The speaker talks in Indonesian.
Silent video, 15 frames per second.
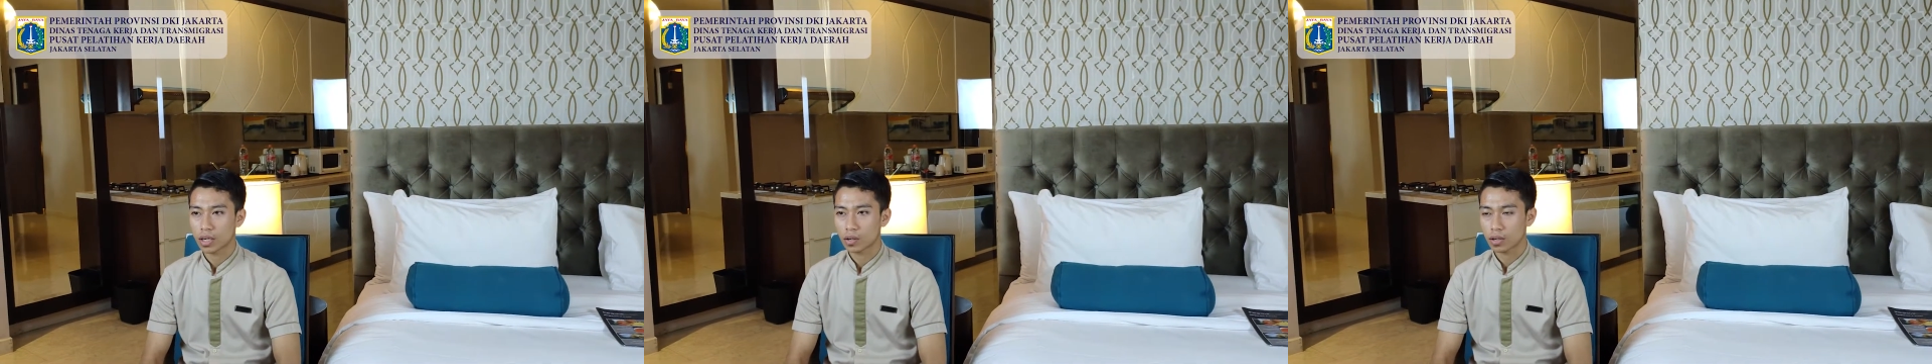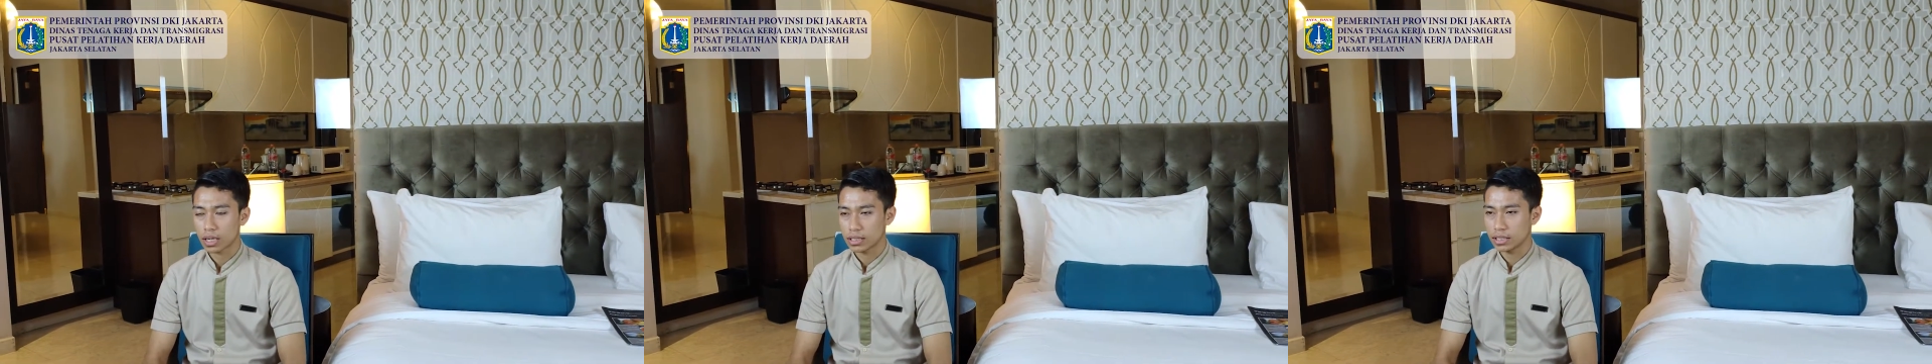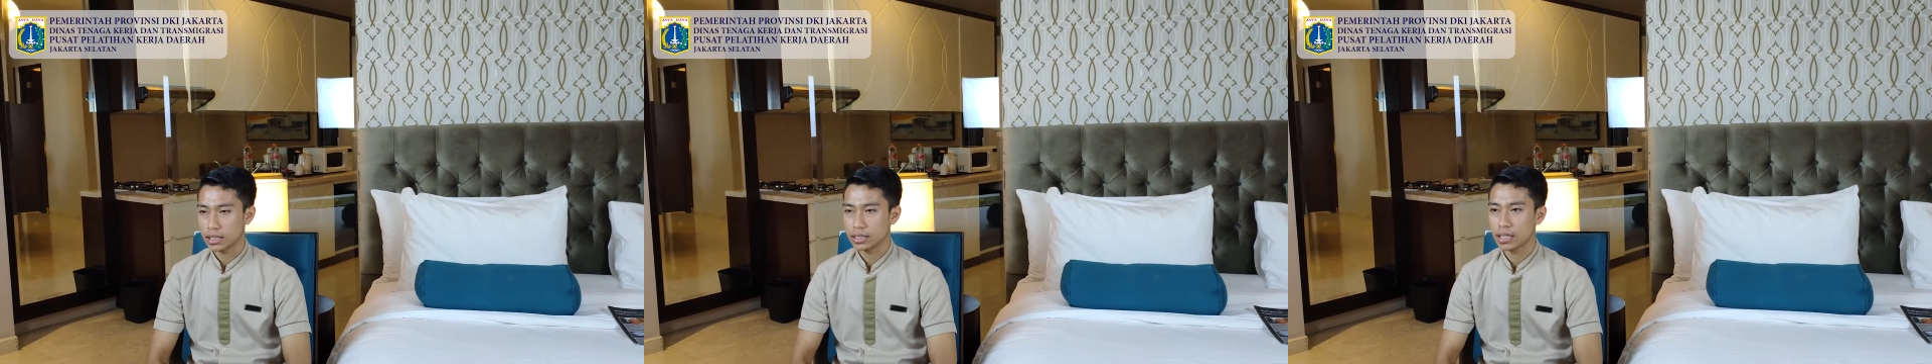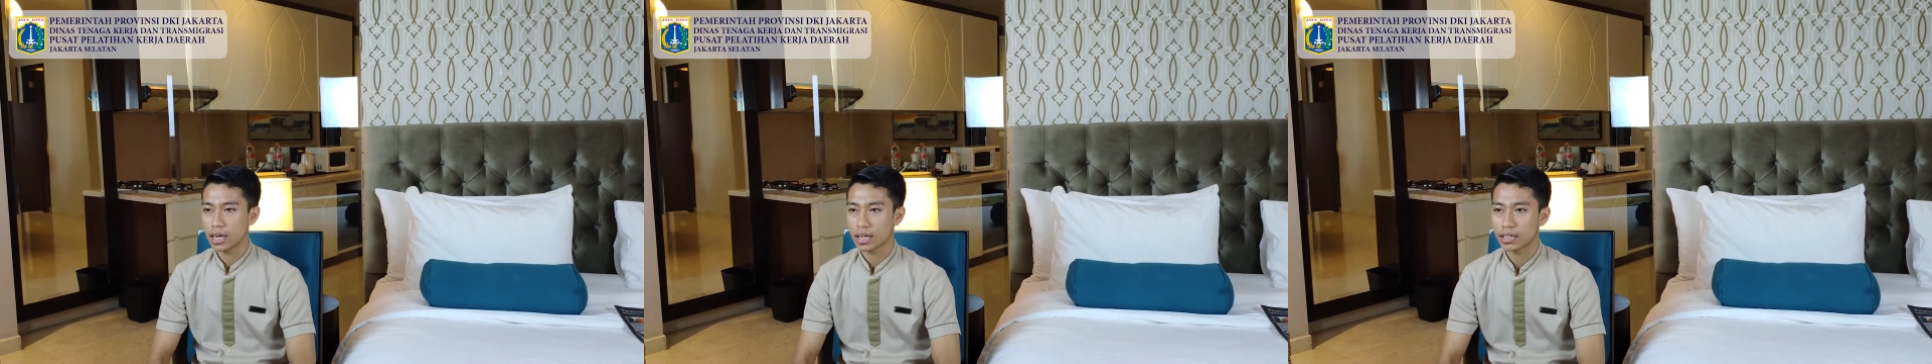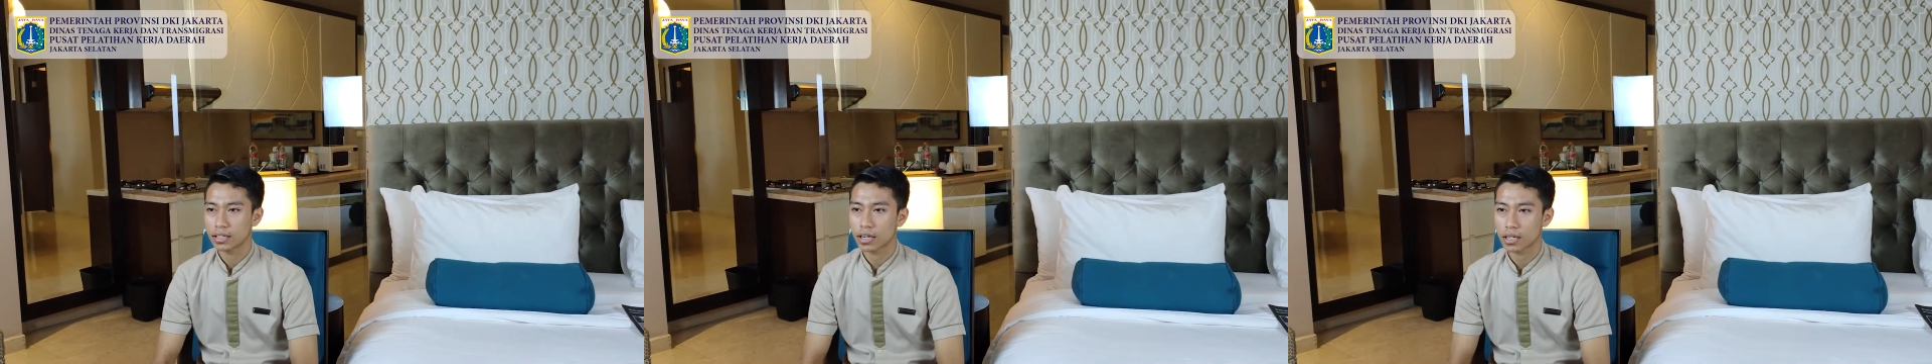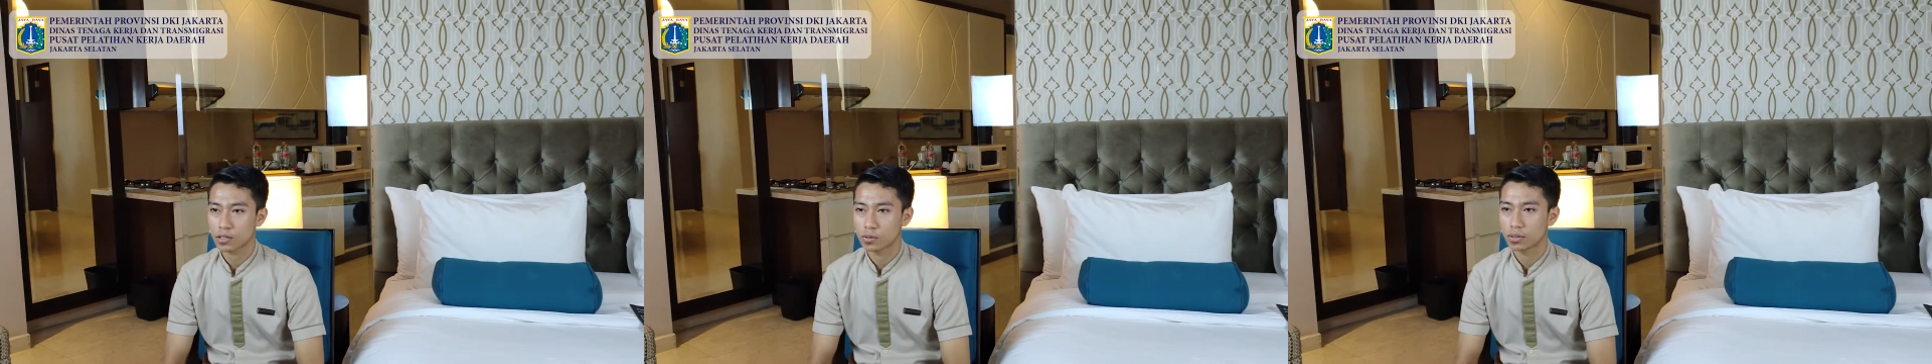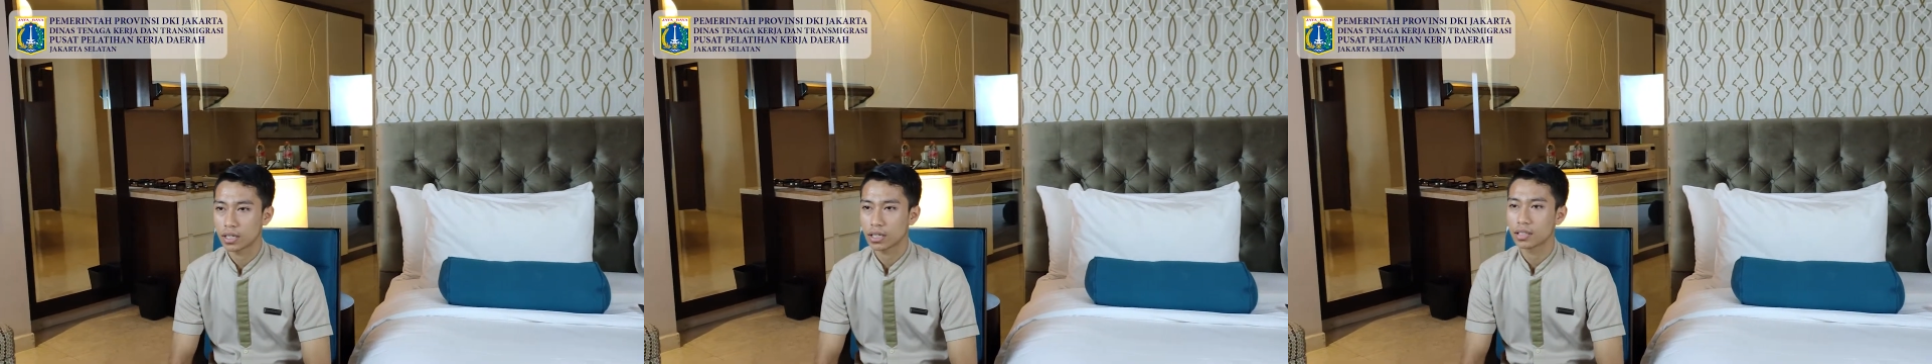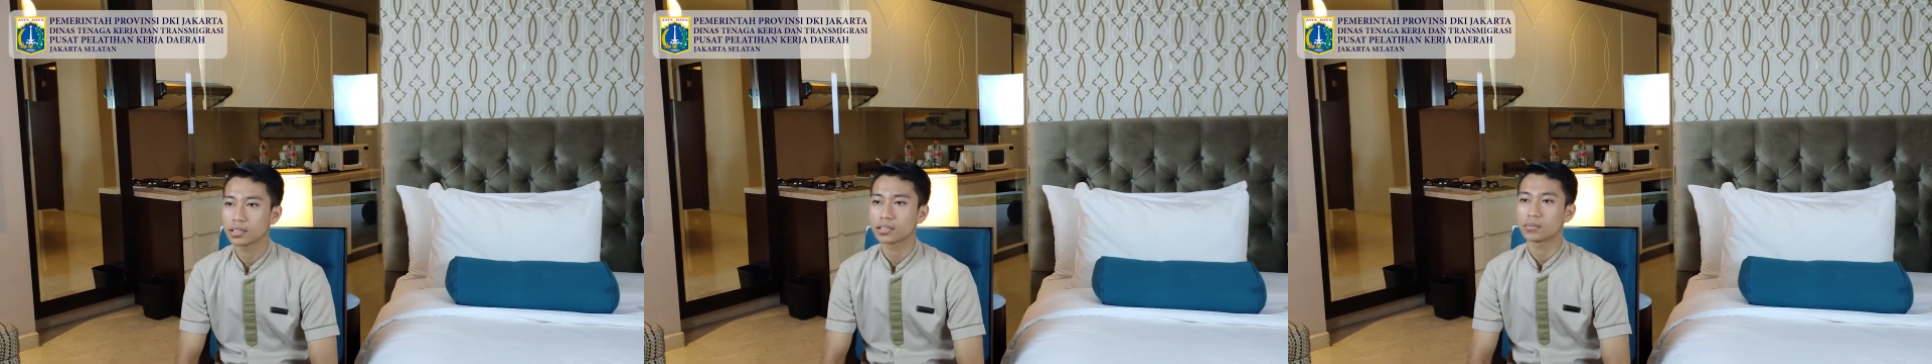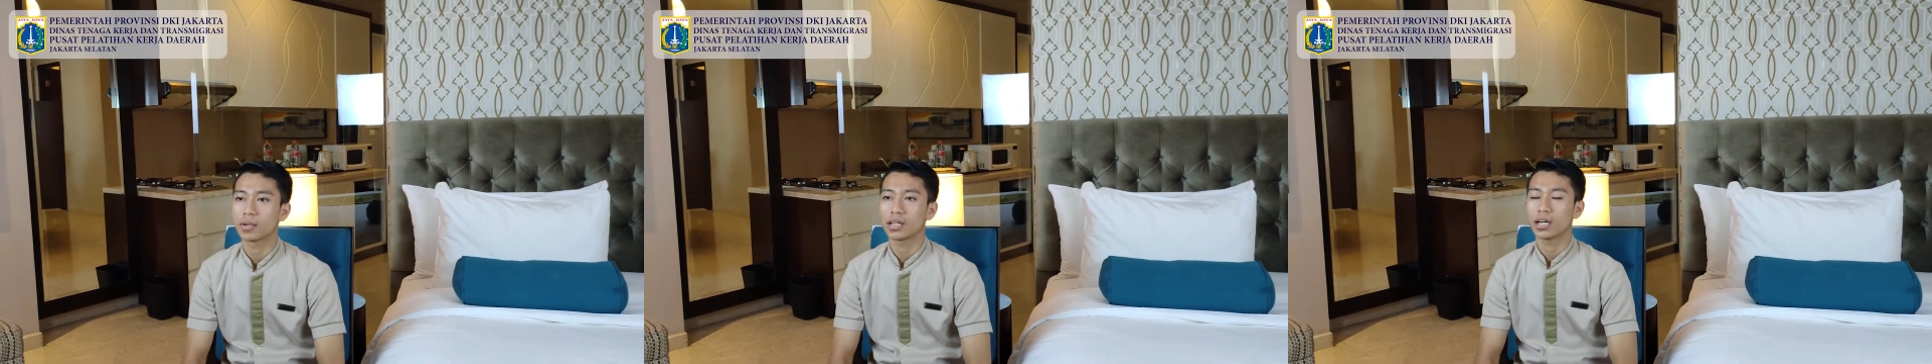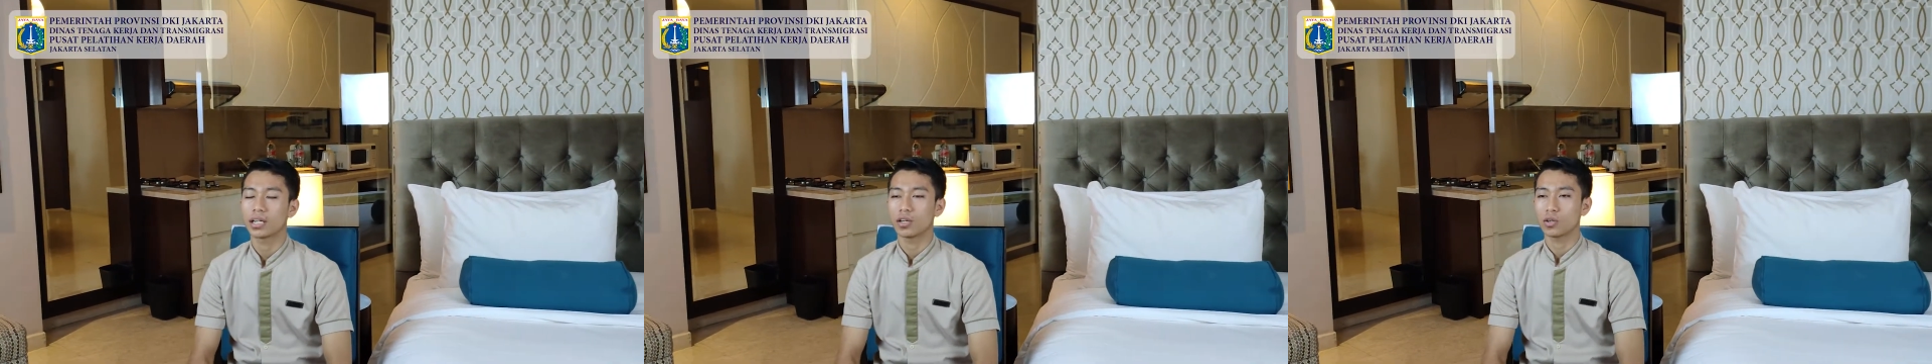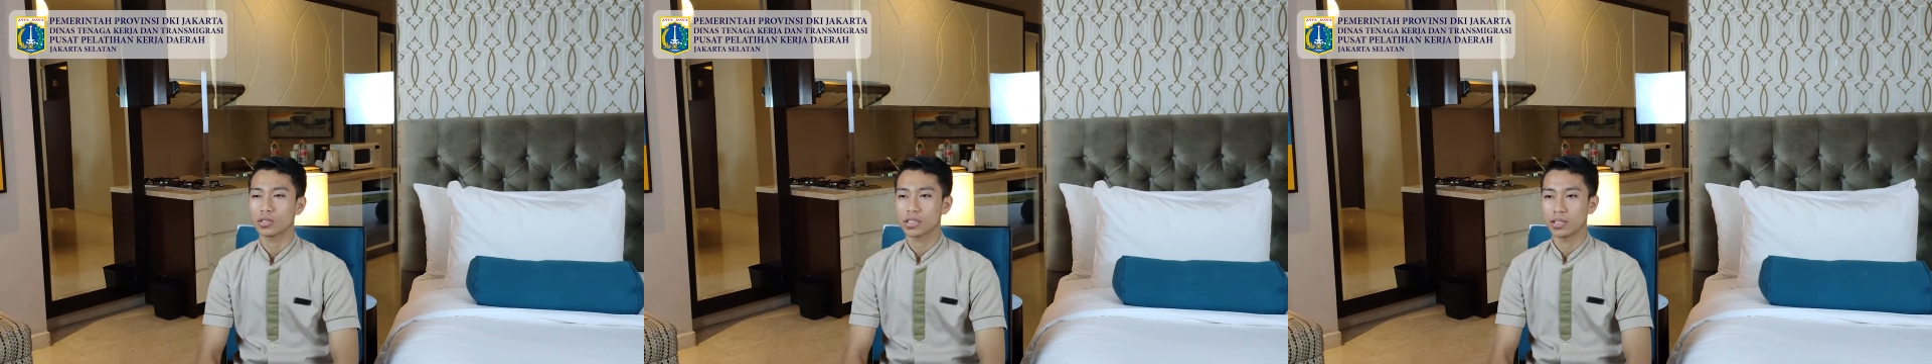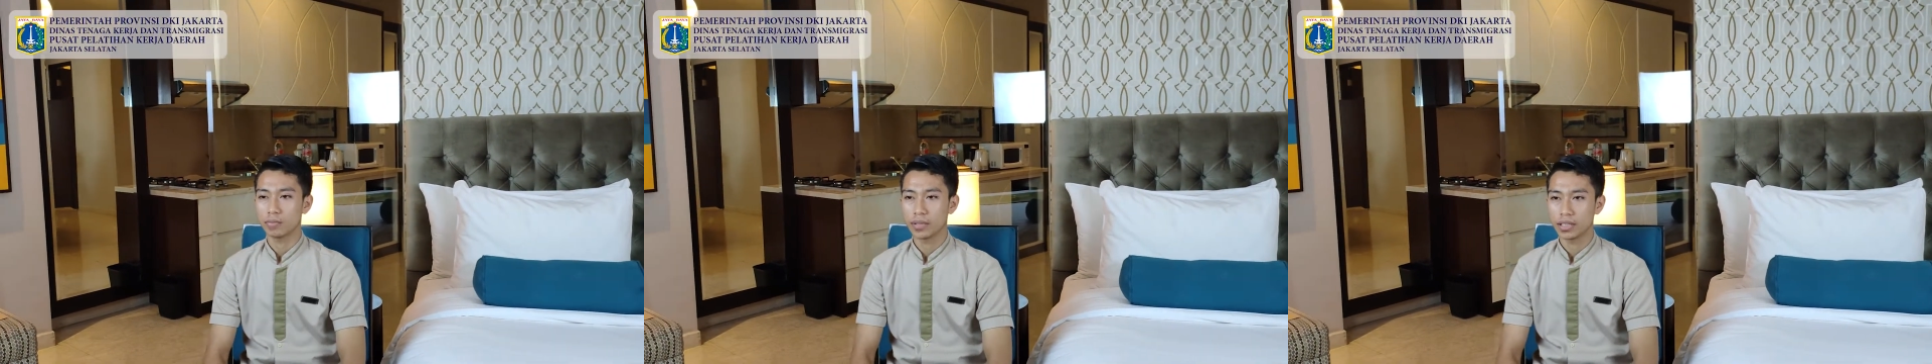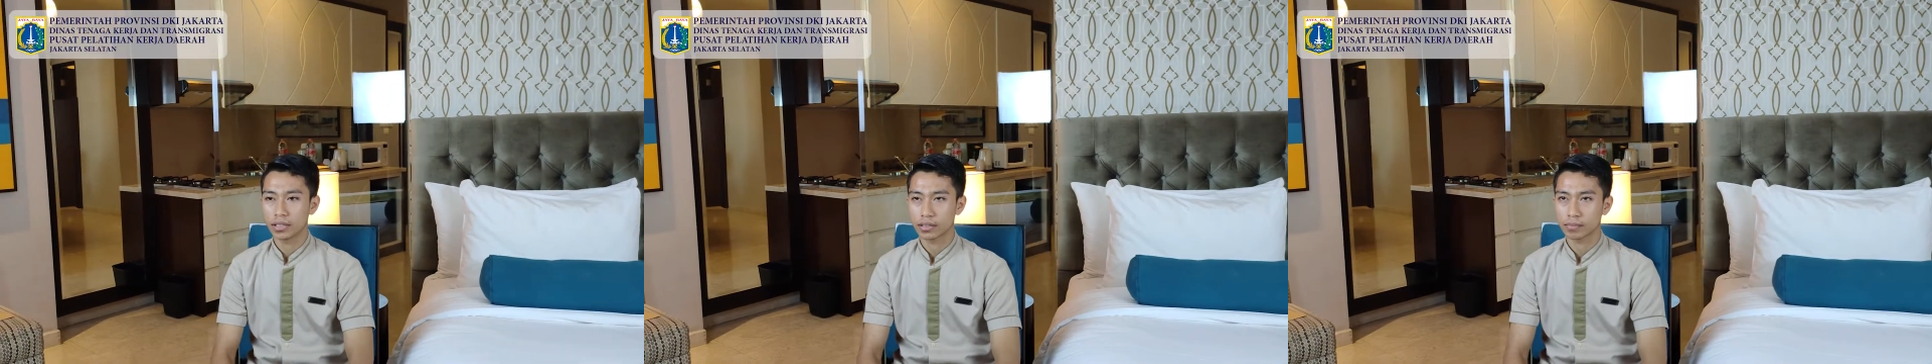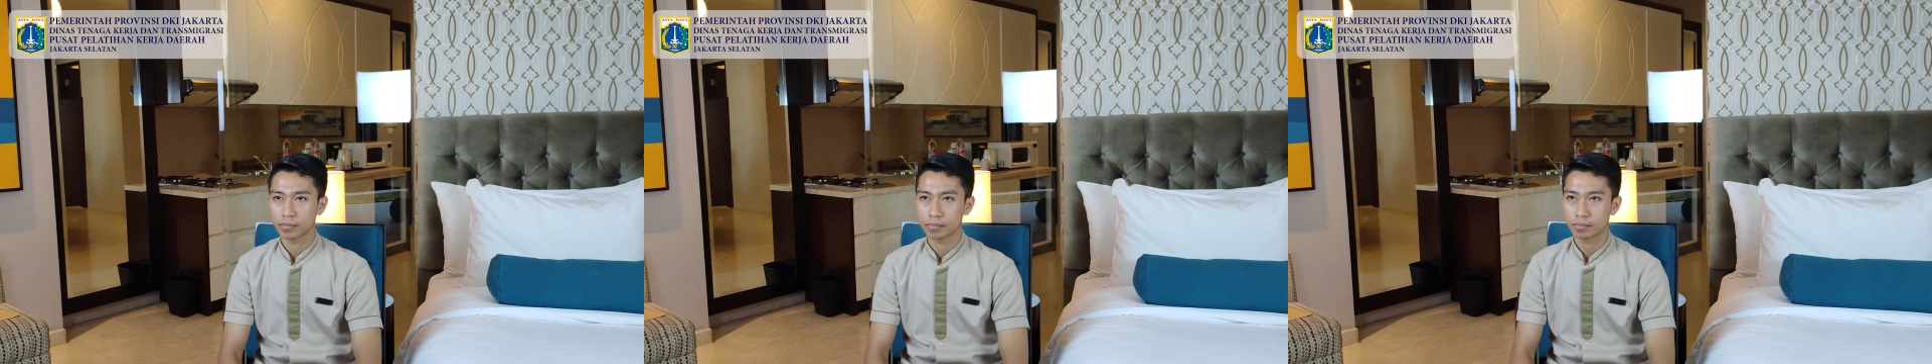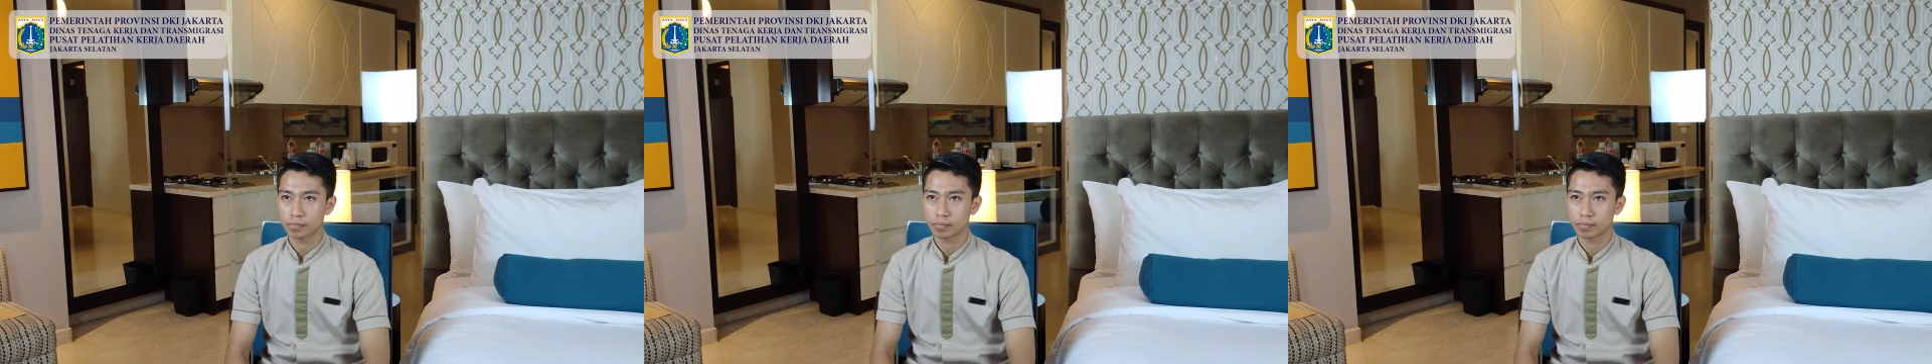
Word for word: yang berlokasi di Jalan Rasuna sebagai housekeeping.